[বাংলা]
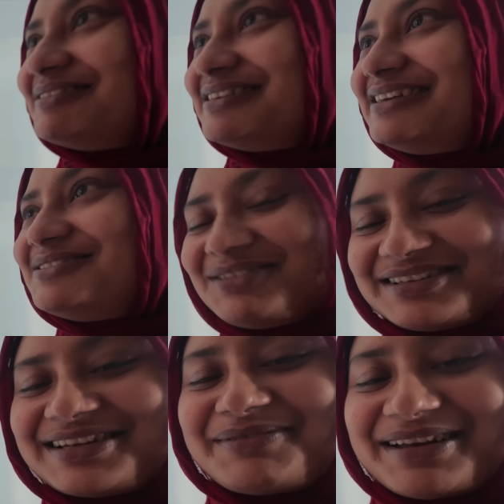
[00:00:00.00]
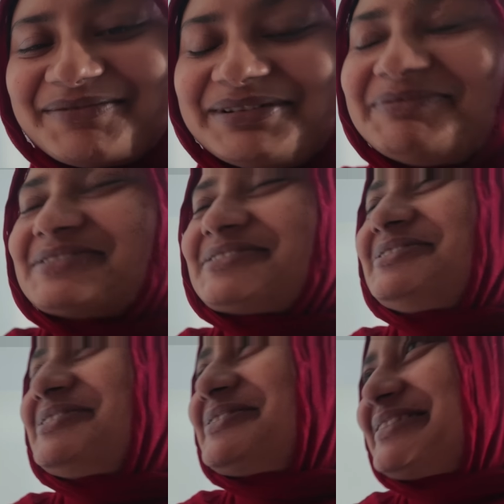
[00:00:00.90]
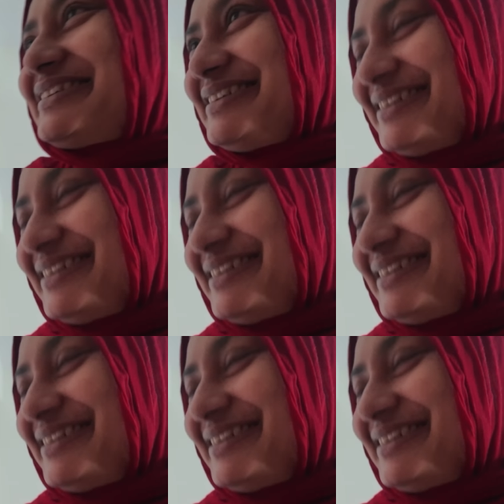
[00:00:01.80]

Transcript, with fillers: কথা এই চকলেটটা আবার আমি পছন্দ করি